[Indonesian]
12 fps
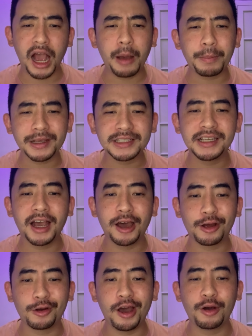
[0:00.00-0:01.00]
Apa sih yang
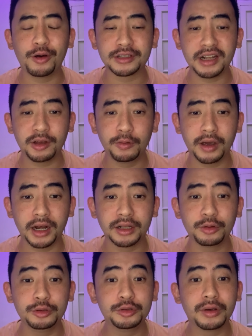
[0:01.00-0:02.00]
aku harus lakukan?
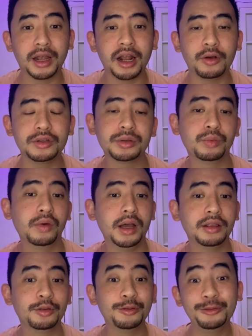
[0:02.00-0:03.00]
Tunjukkan aku sebuah
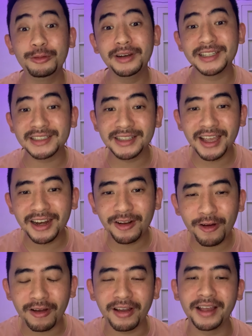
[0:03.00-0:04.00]
to-do listnya
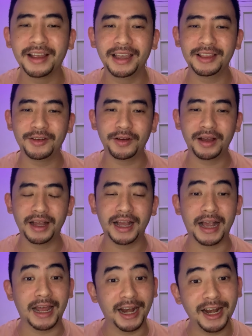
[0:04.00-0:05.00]
dong, gitu.
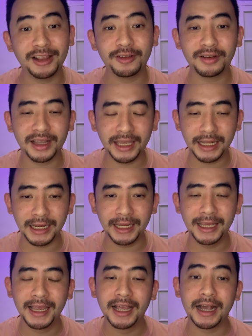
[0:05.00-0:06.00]
Ke kanan atau ke kiri,
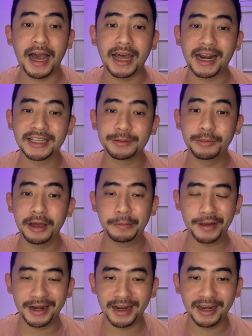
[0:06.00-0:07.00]
ke arah sebelah
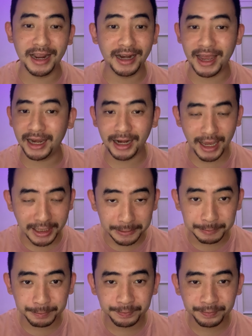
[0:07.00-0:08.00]
mana, dan lain-lain